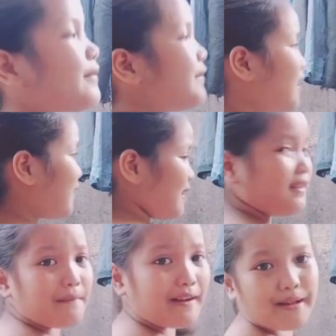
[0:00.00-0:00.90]
Ang
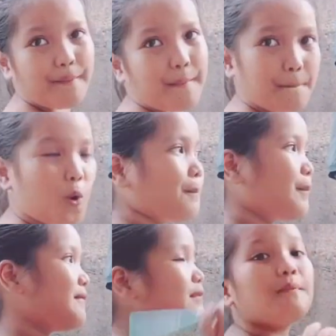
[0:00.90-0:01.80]
galing manghiram ng
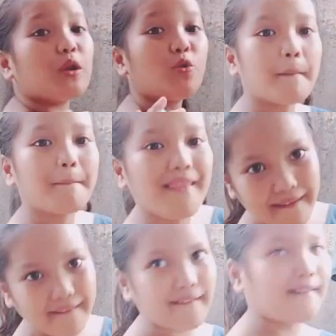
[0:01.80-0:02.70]
ballpen, hindi marunong magbalik!